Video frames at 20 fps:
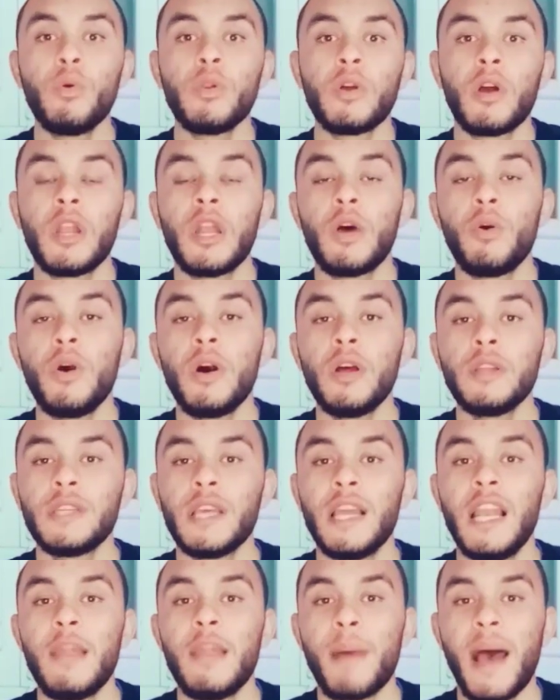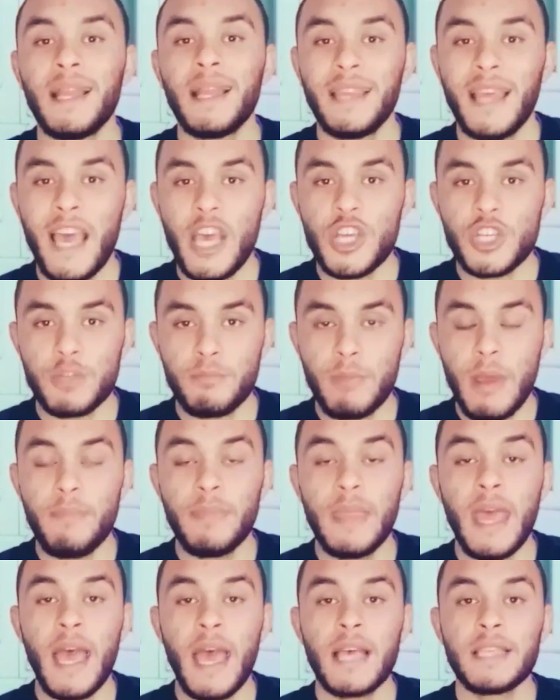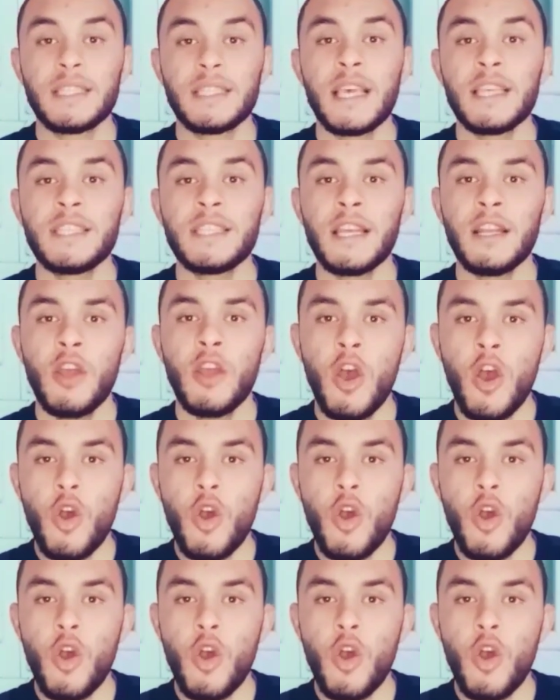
القنوات اللي ما عندهاش مبدا اساسا